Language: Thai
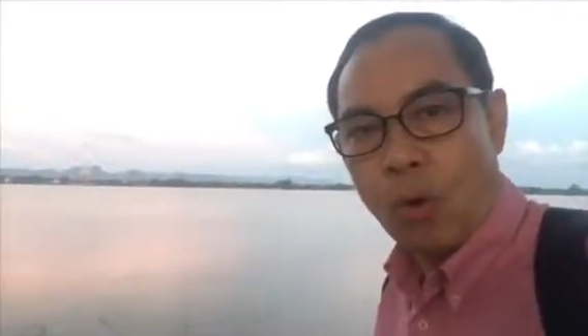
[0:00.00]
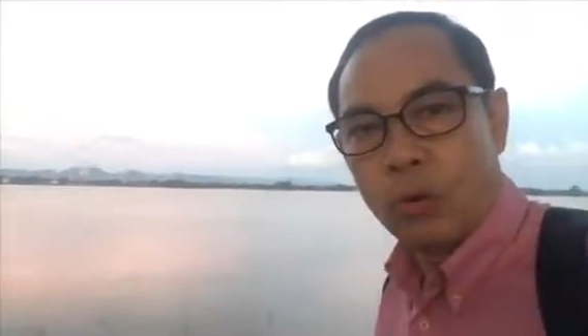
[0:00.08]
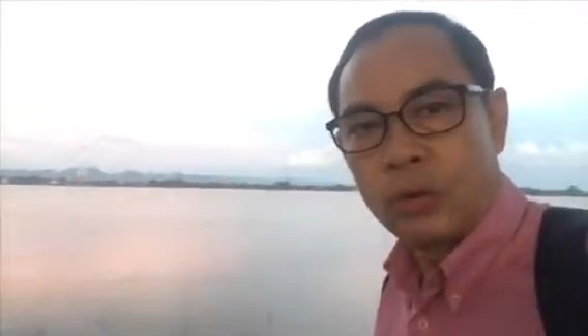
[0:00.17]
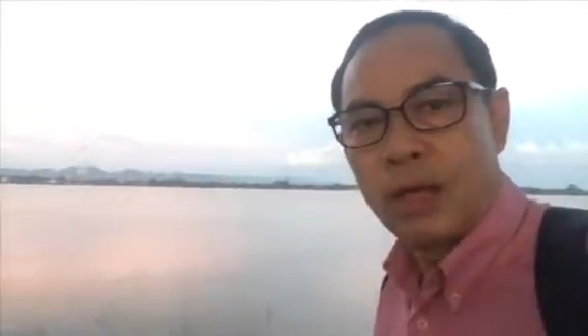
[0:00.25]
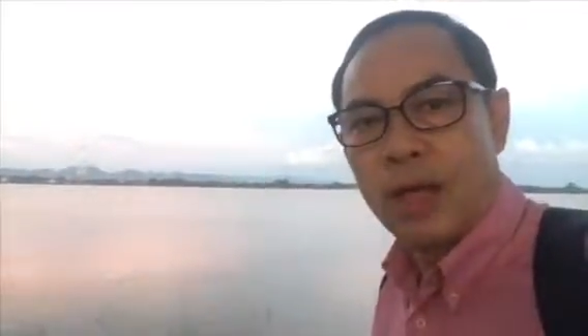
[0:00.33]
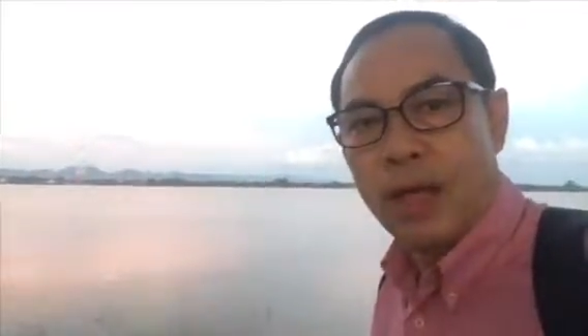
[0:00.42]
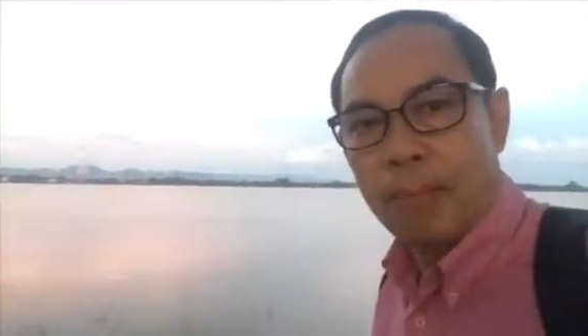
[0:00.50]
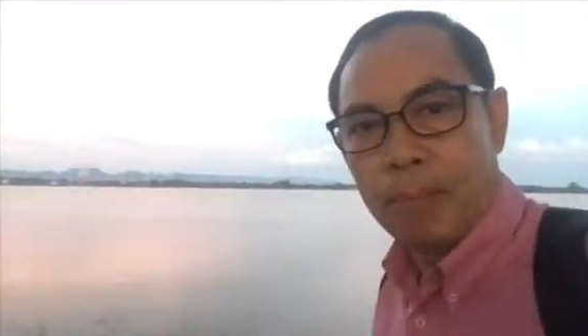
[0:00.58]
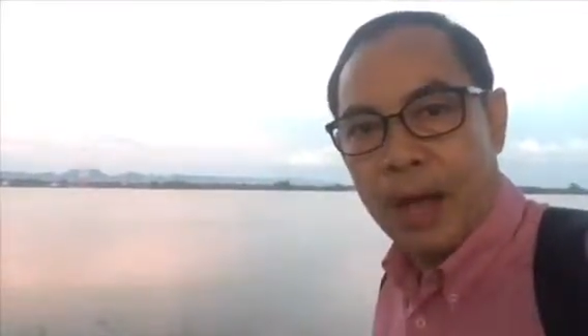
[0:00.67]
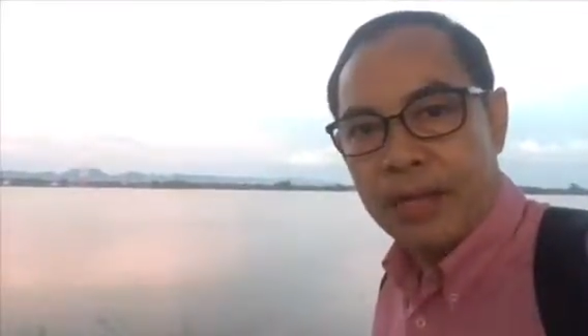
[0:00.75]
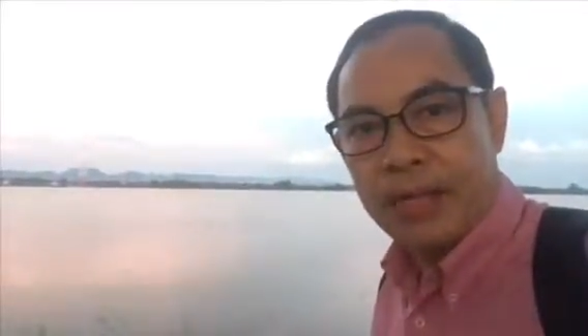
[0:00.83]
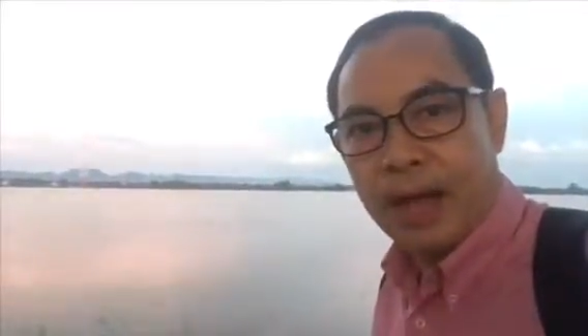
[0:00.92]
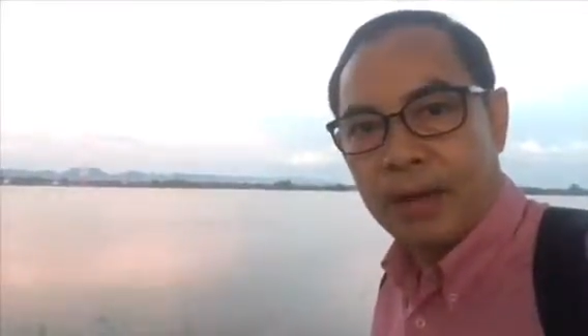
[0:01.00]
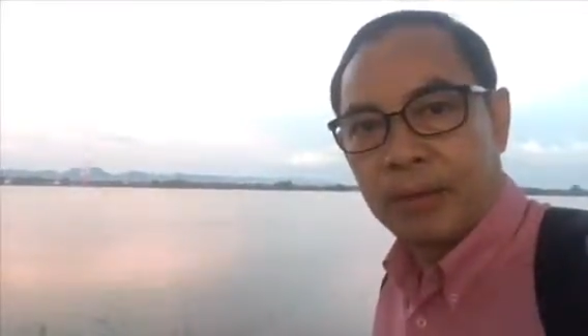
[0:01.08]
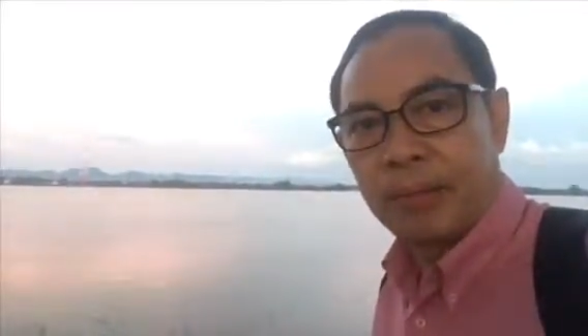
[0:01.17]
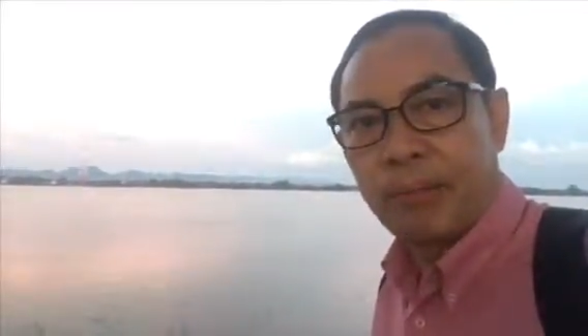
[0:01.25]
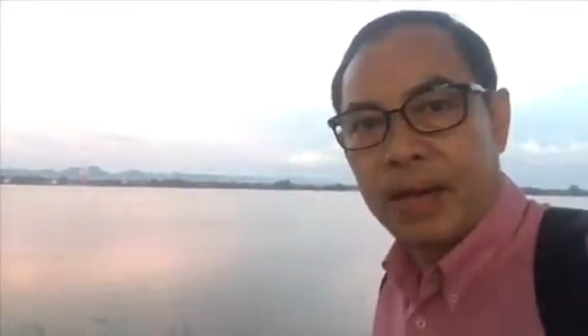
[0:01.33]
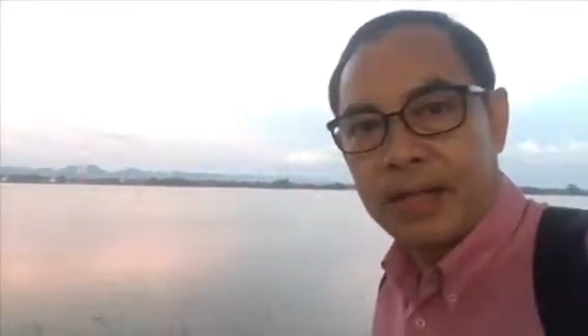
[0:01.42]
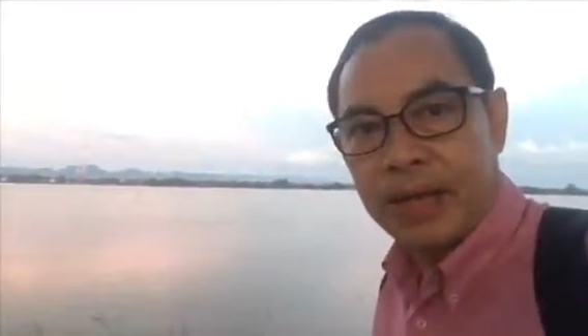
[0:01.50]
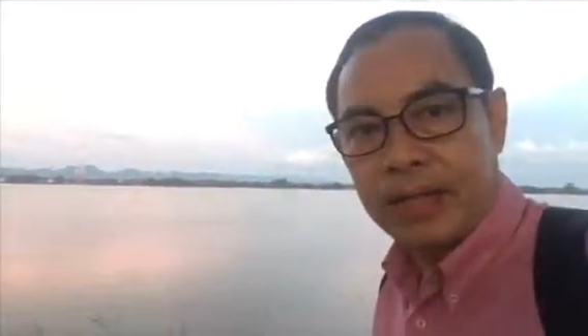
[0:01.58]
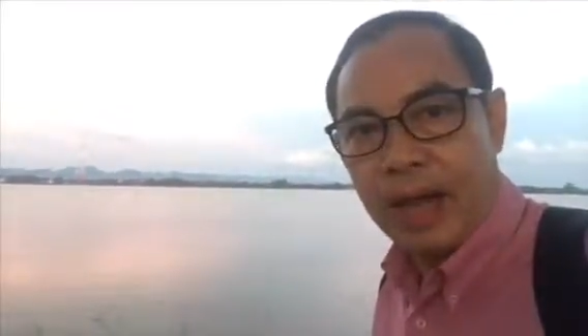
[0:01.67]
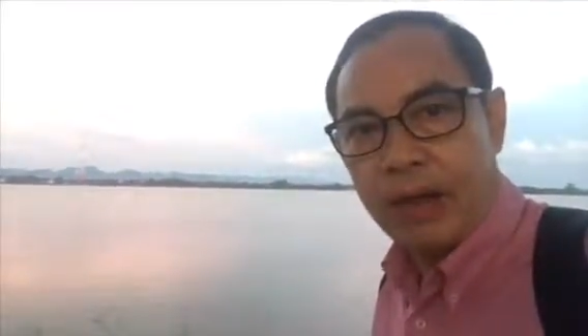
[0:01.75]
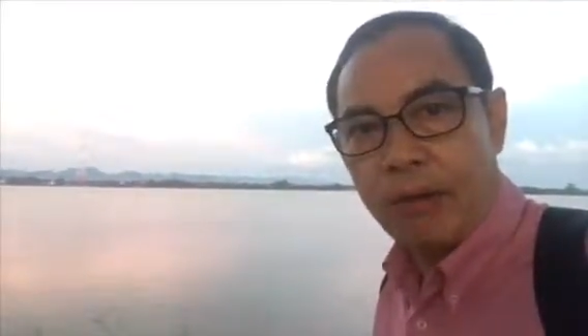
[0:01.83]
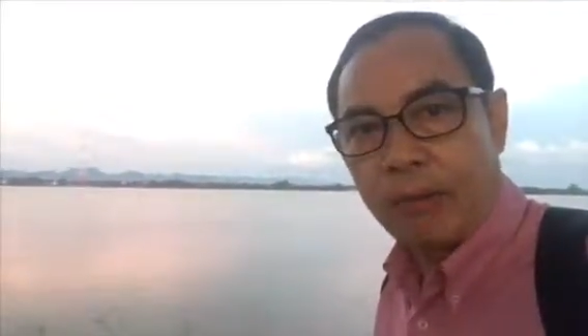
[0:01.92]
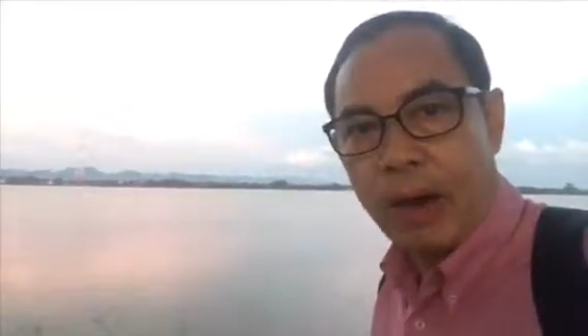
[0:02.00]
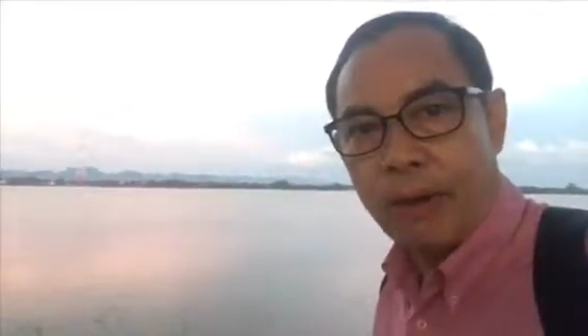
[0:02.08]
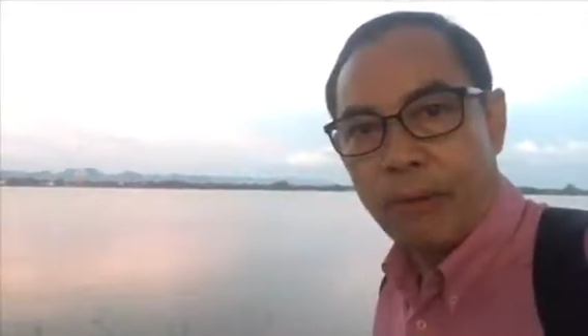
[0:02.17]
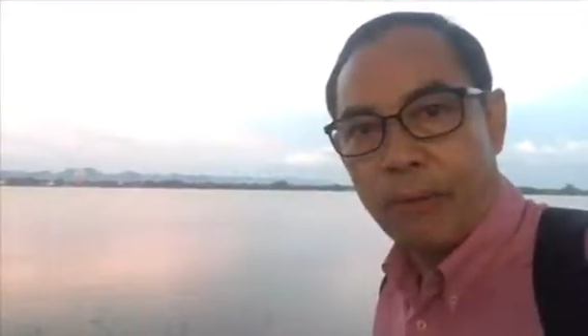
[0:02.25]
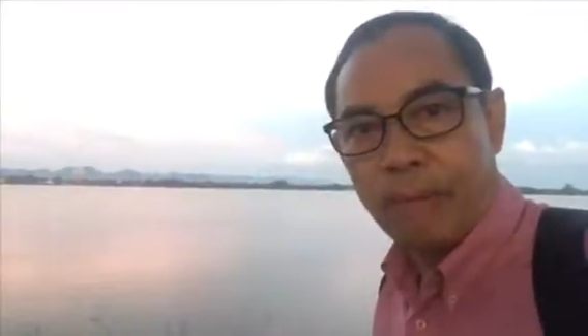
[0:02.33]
งมายังประเทศไทยของเรา